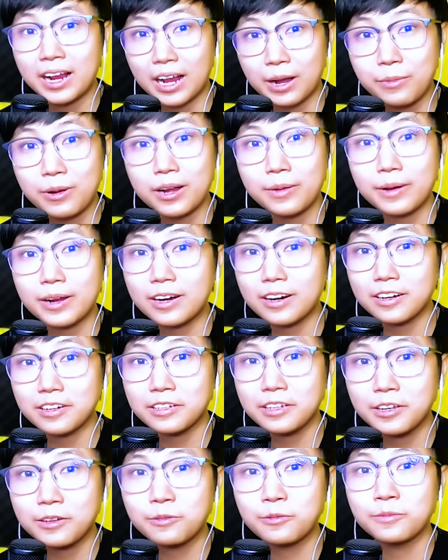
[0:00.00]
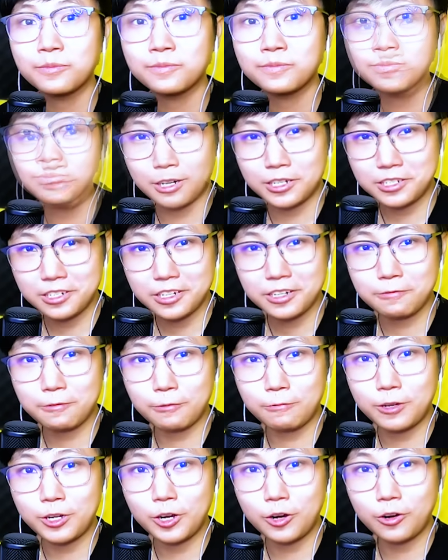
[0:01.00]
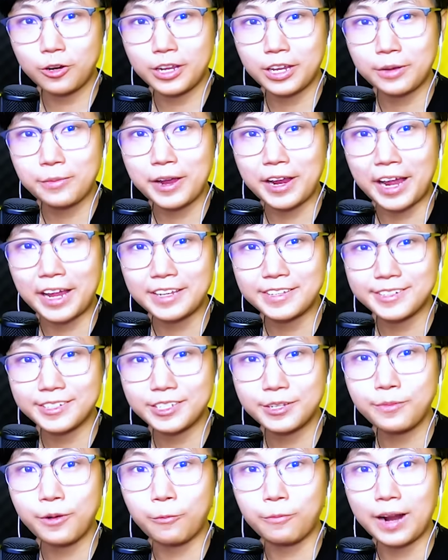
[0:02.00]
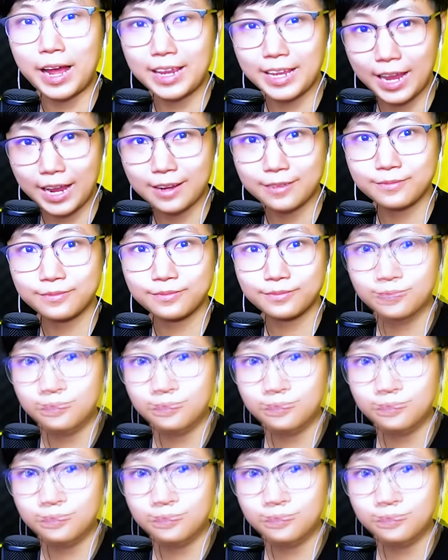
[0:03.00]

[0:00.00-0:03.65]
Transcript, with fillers: Cảm ơn các bạn rất nhiều Và trước khi vào video thì các bạn hãy cho ship một like nha